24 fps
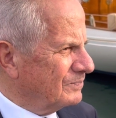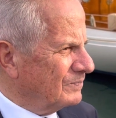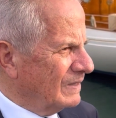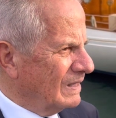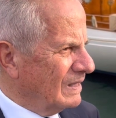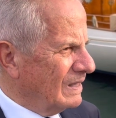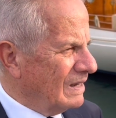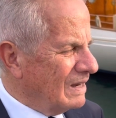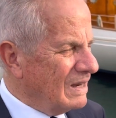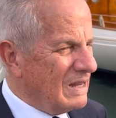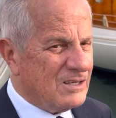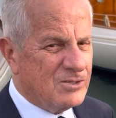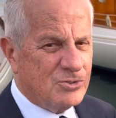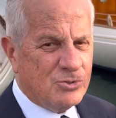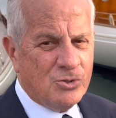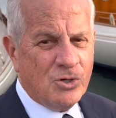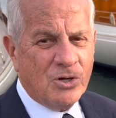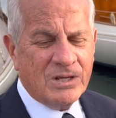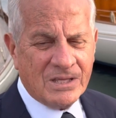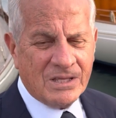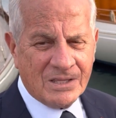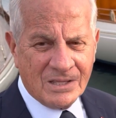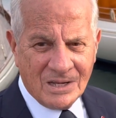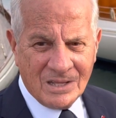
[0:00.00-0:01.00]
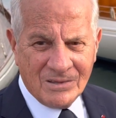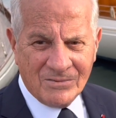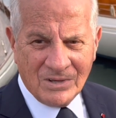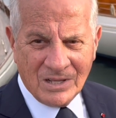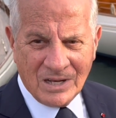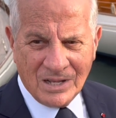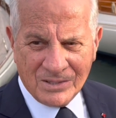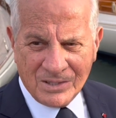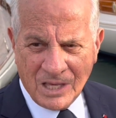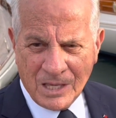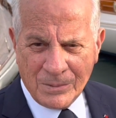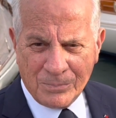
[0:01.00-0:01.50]
la storia delle
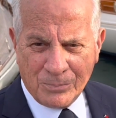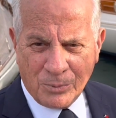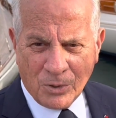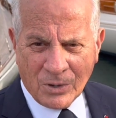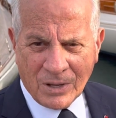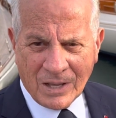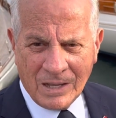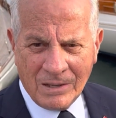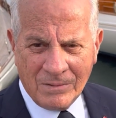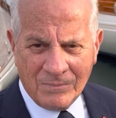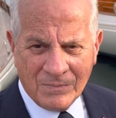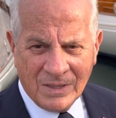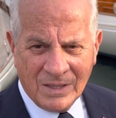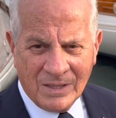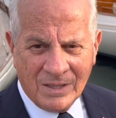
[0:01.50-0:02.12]
vele d'epoca,